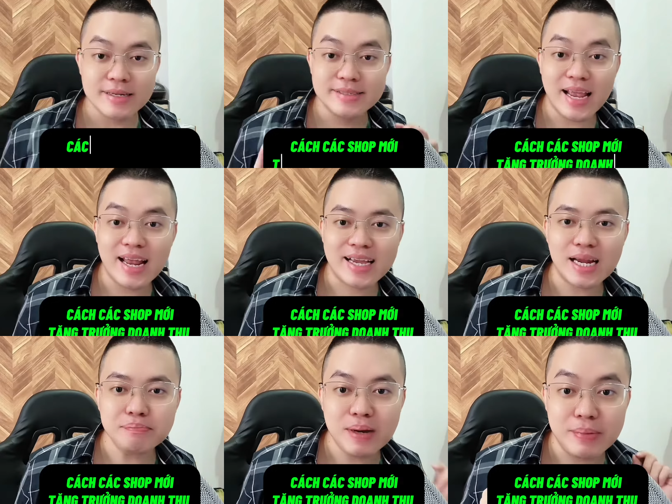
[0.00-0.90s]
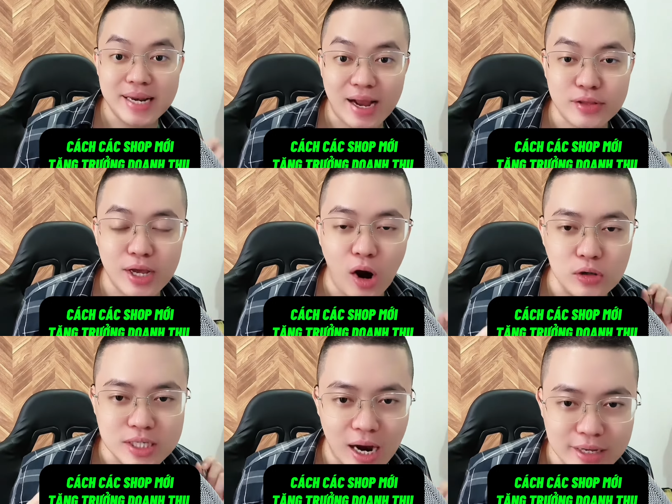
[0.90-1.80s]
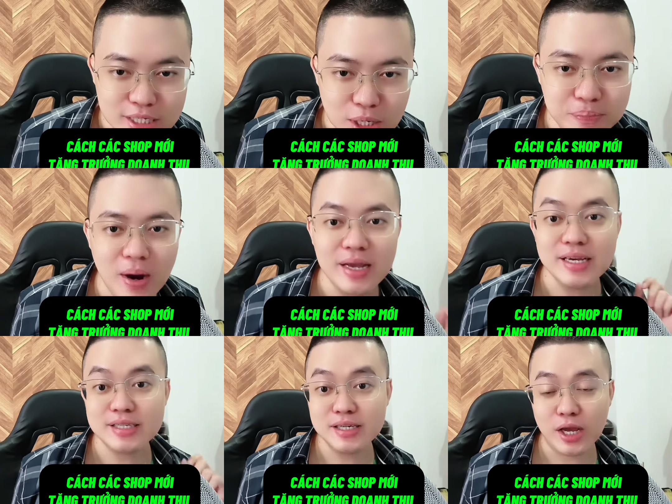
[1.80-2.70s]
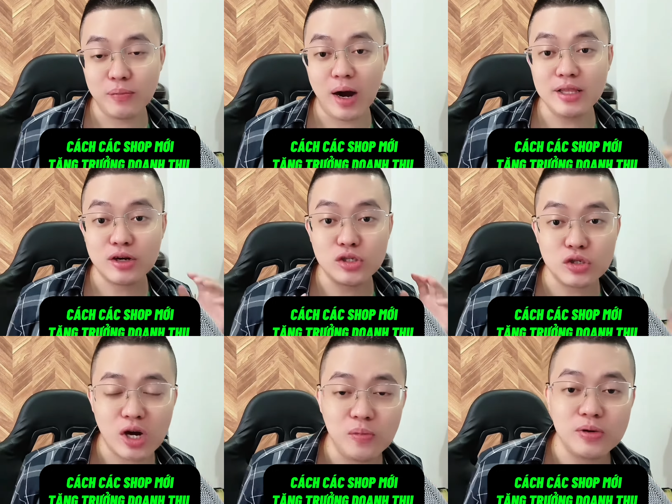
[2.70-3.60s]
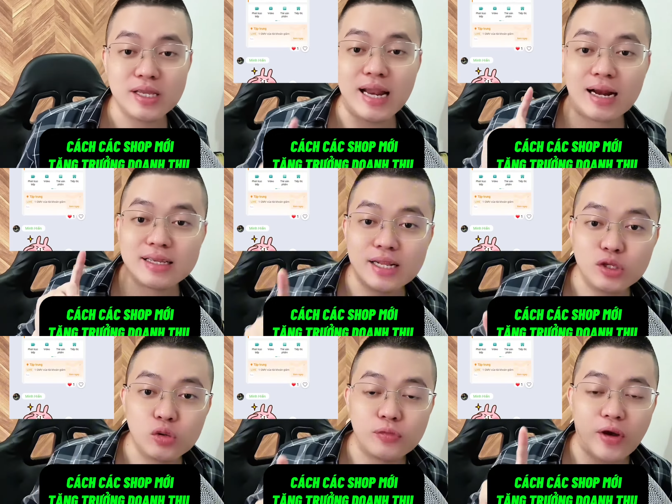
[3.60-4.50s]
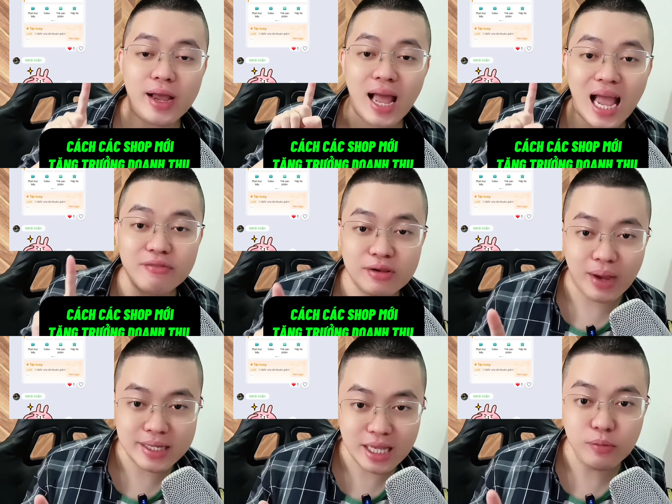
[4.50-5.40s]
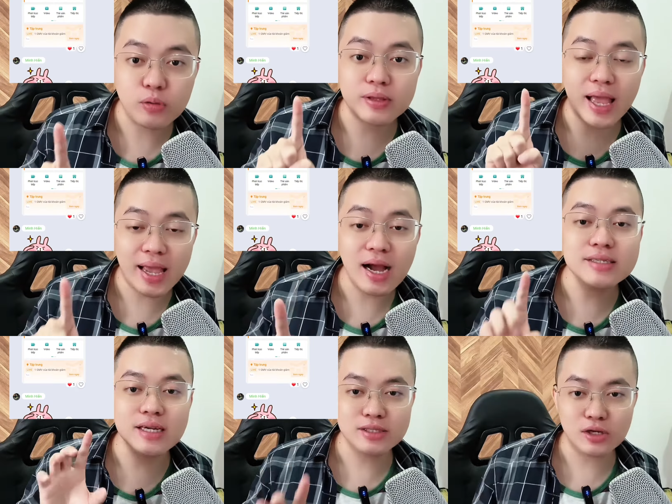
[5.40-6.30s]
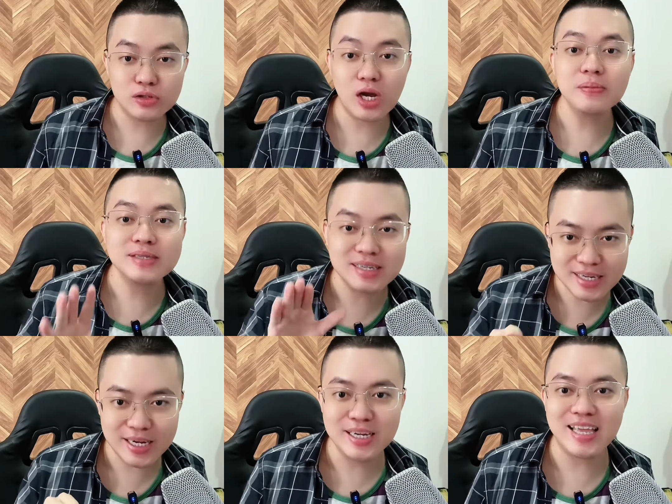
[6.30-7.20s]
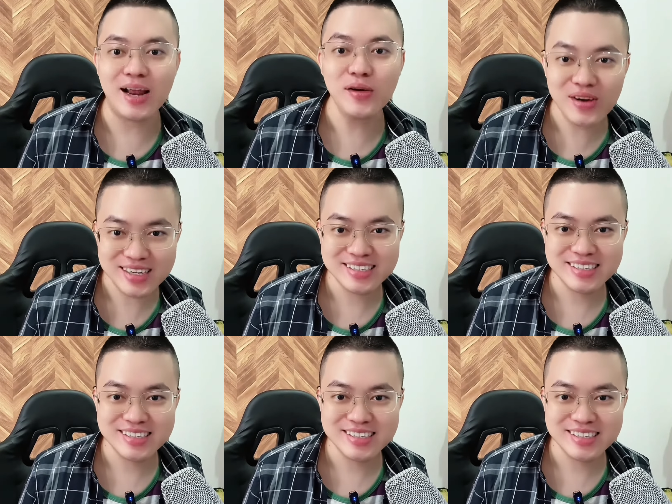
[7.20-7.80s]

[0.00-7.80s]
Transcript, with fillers: Đây là cách mà Beline có thể hỗ trợ những cái shop mới, những cái thương hiệu mới thì con số không có thể đạt được doanh thu tầm khoảng hai phẩy bảy tỷ một tháng ở trên TikTok Shop, cực kỳ đơn giản luôn.